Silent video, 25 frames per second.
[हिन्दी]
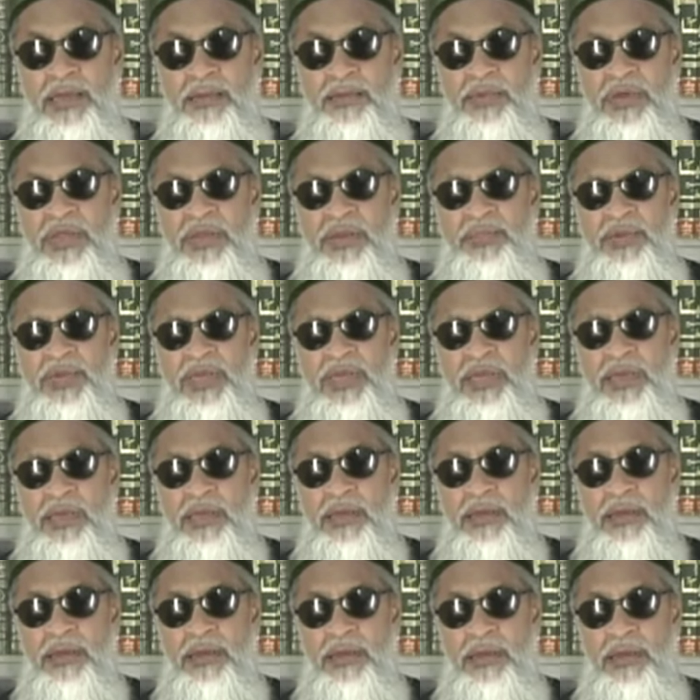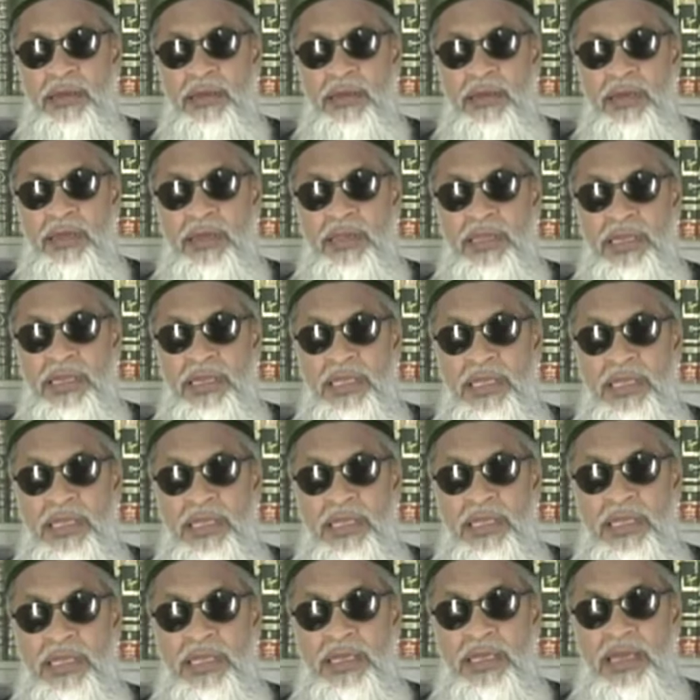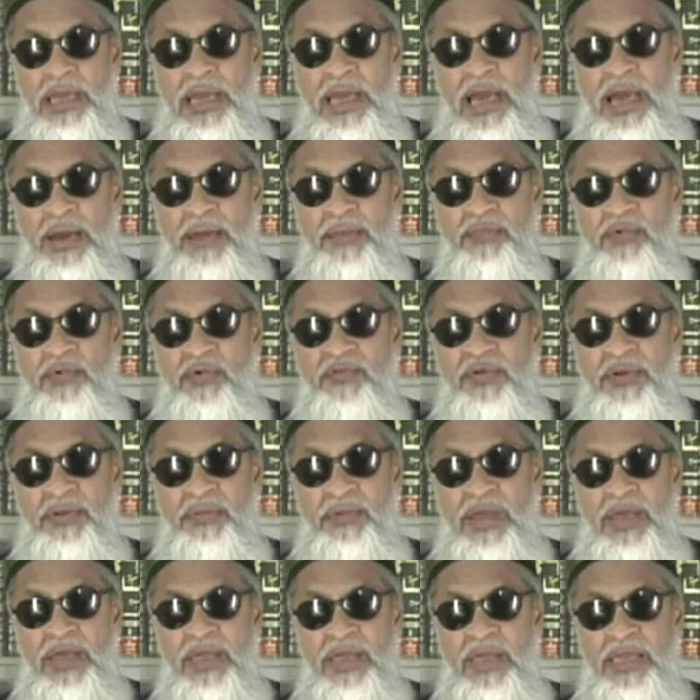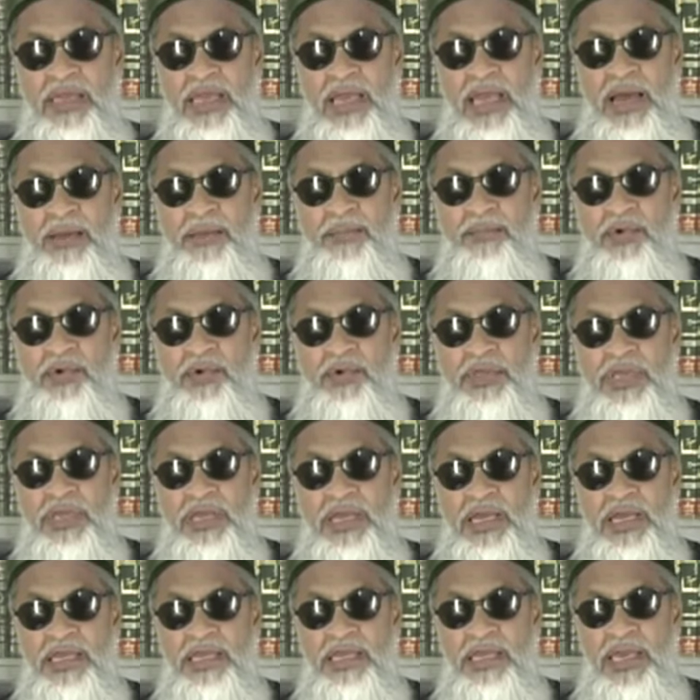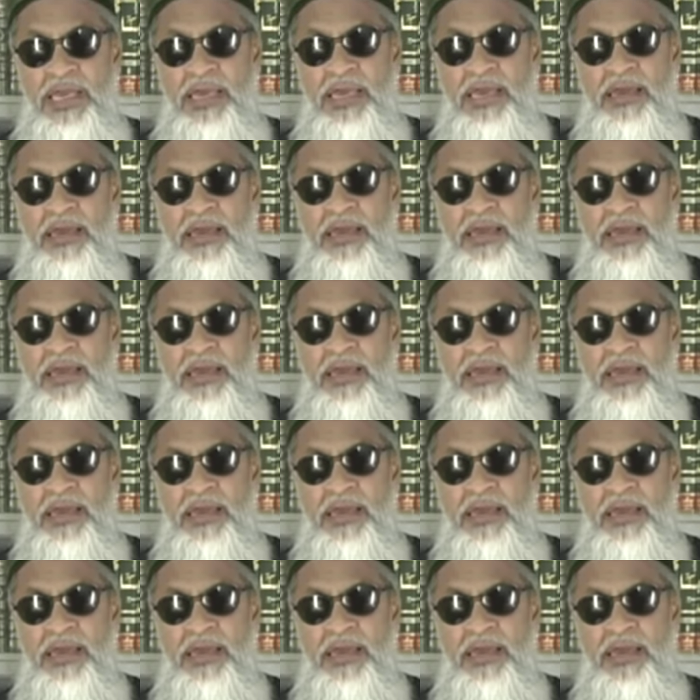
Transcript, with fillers: फिर भी यानी आपको फरमाया गया कि आप ये कहिए